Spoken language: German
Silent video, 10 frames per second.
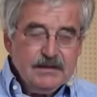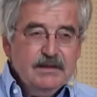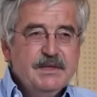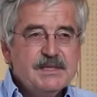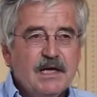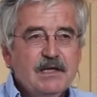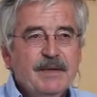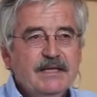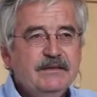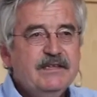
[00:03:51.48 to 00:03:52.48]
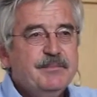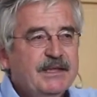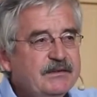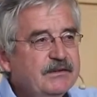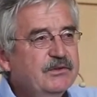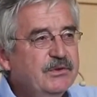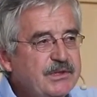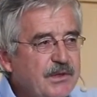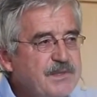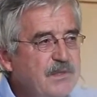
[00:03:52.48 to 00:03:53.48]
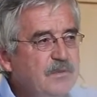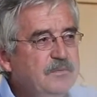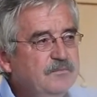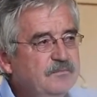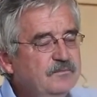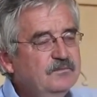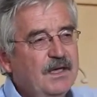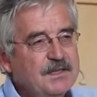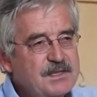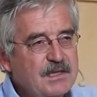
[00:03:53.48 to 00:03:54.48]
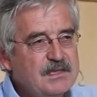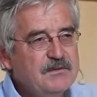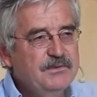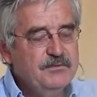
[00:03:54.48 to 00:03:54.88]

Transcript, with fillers: Wir sahen am Ende der Debatte durchaus auch Anzeichen für